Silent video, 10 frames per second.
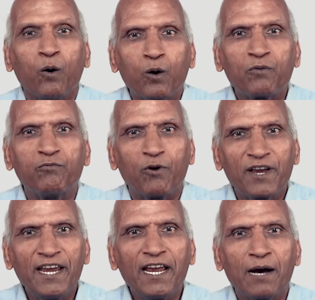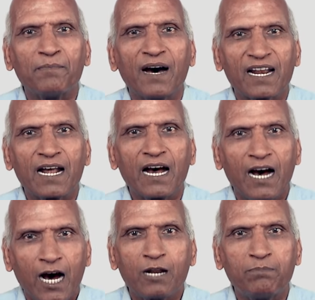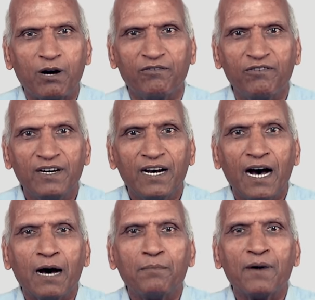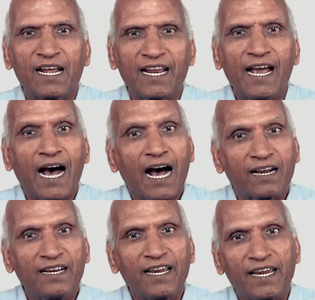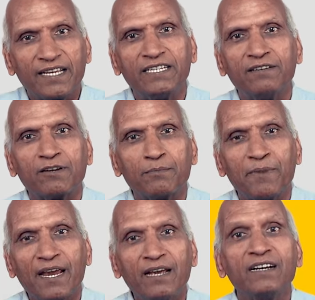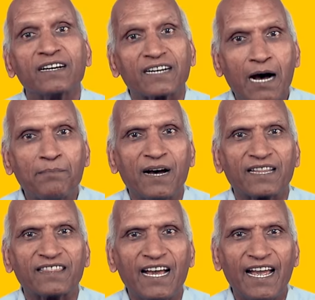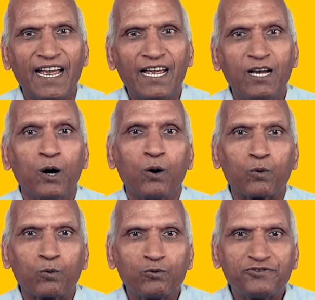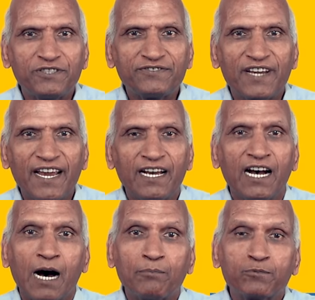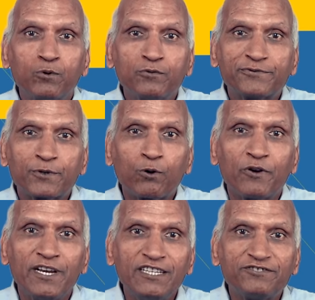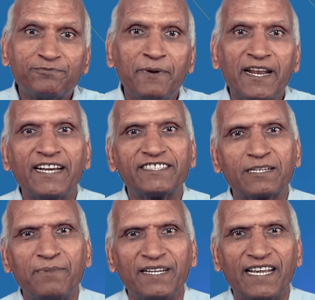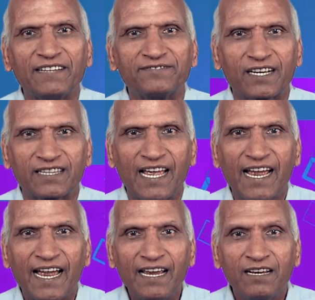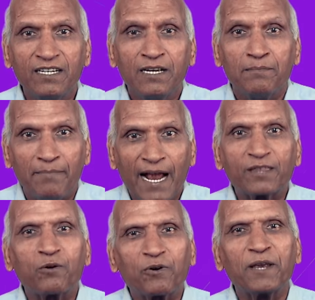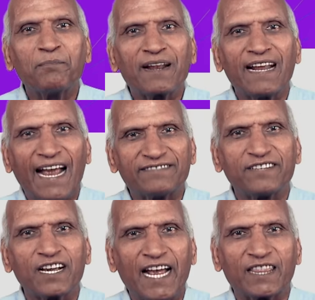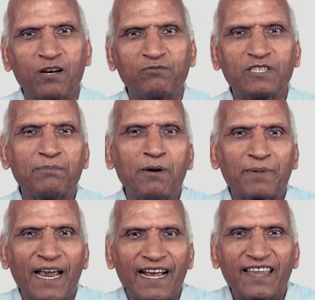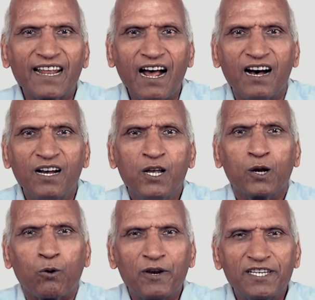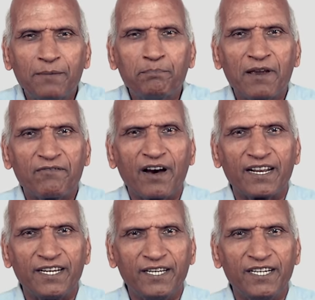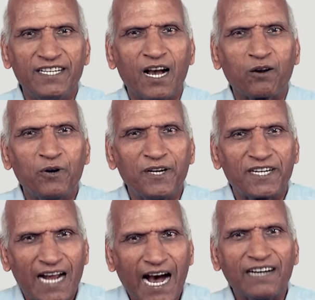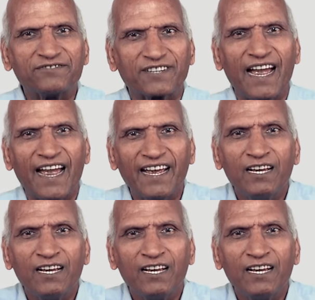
और वही हमारा अनुभव हमारे आगे के जीवन में काम आता है और उसी से हम दूसरों को इंस्पिरेशन भी दे सकते हैं मैं तो कई बार ऐसा कहता हूँ जब हम कहते ना कोई जिम्मेवारी या कोई टास्क है